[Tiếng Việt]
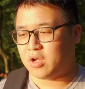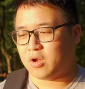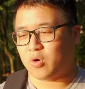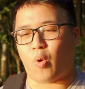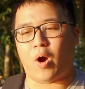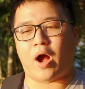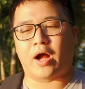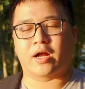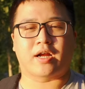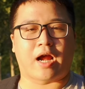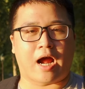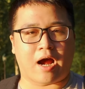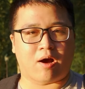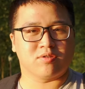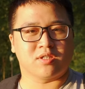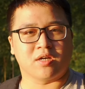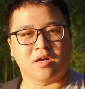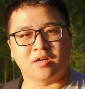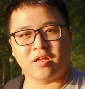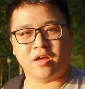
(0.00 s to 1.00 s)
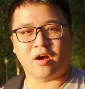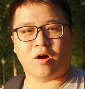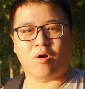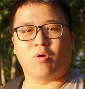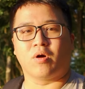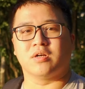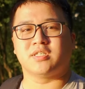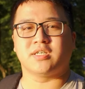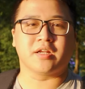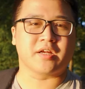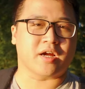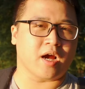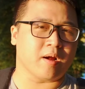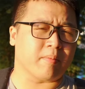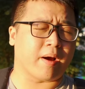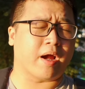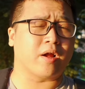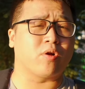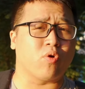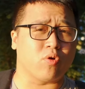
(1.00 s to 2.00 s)
quảng cáo giới thiệu ở trên
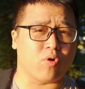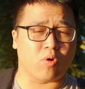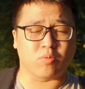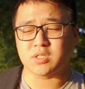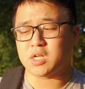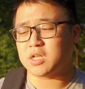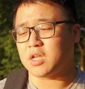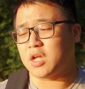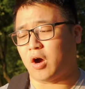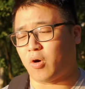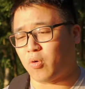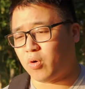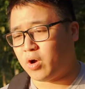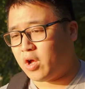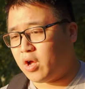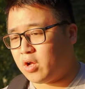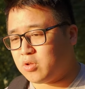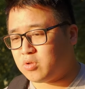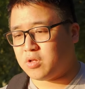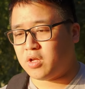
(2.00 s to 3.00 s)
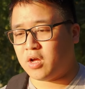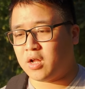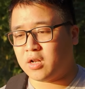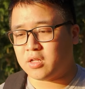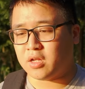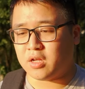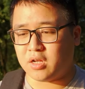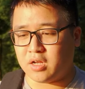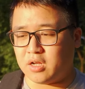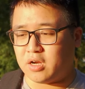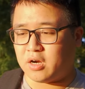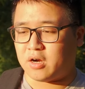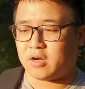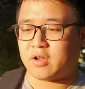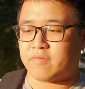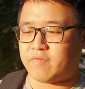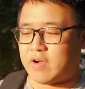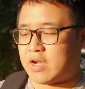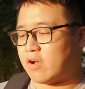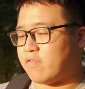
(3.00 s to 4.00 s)
kênh Máy Ảnh Cũ cũng rất nhiều. Tuy nhiên thì
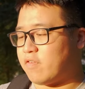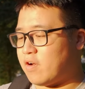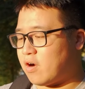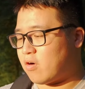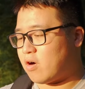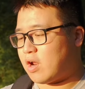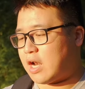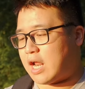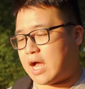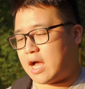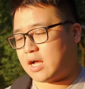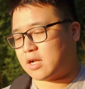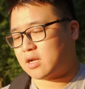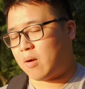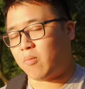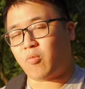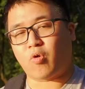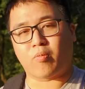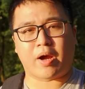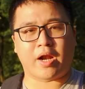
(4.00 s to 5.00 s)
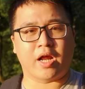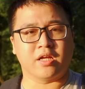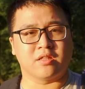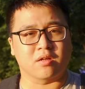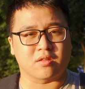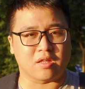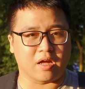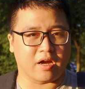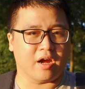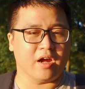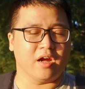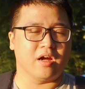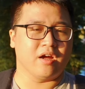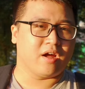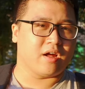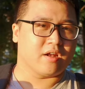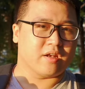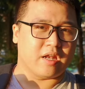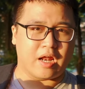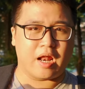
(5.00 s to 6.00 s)
uh, về cái việc gọi là cầm con máy này thực tế
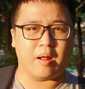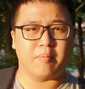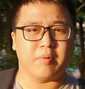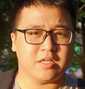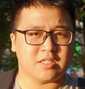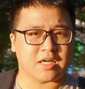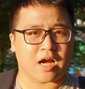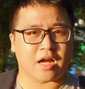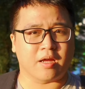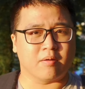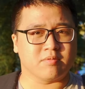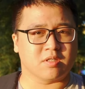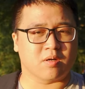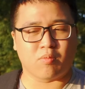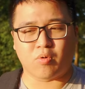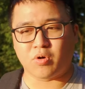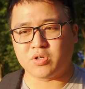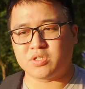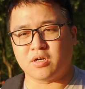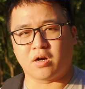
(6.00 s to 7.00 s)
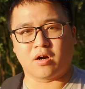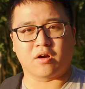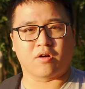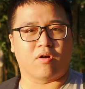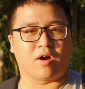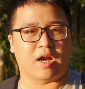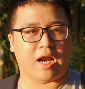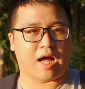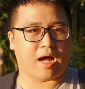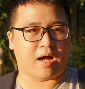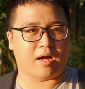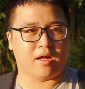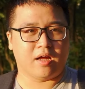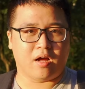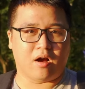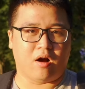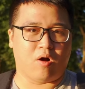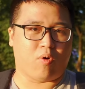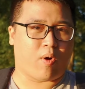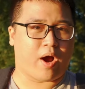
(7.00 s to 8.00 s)
để đem đi trải nghiệm trong môi trường gọi là
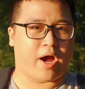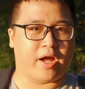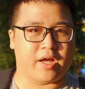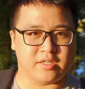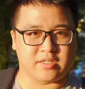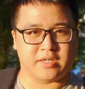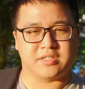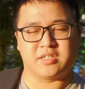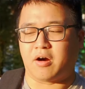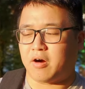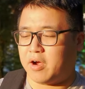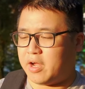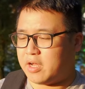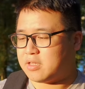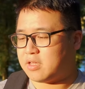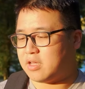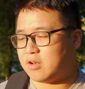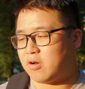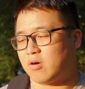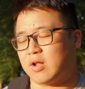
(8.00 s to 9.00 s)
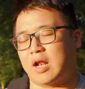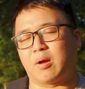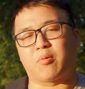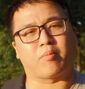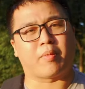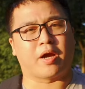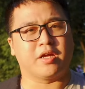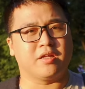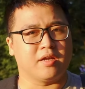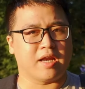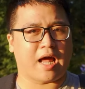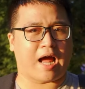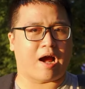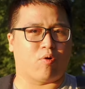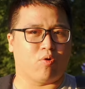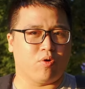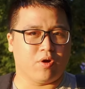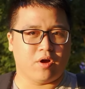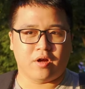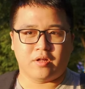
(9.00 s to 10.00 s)
ở ngoài trời trời ấy, thì nó làm con máy như
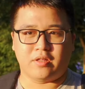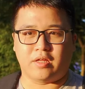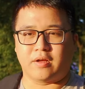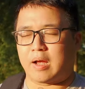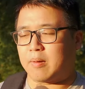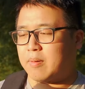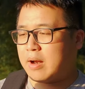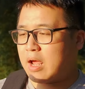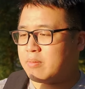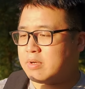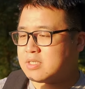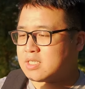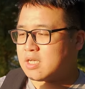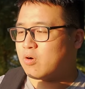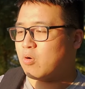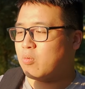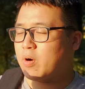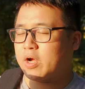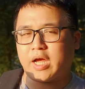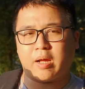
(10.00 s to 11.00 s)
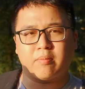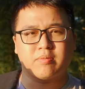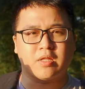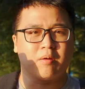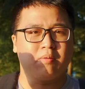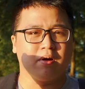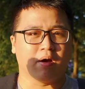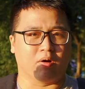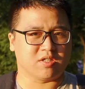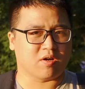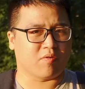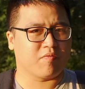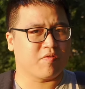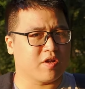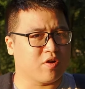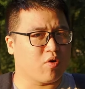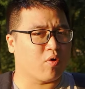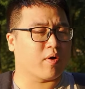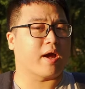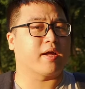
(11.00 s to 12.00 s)
nào? Thì ngày hôm nay mình sẽ cùng anh em tìm hiểu trong
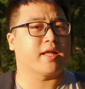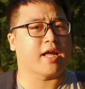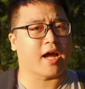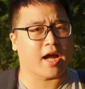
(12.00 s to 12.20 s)
video này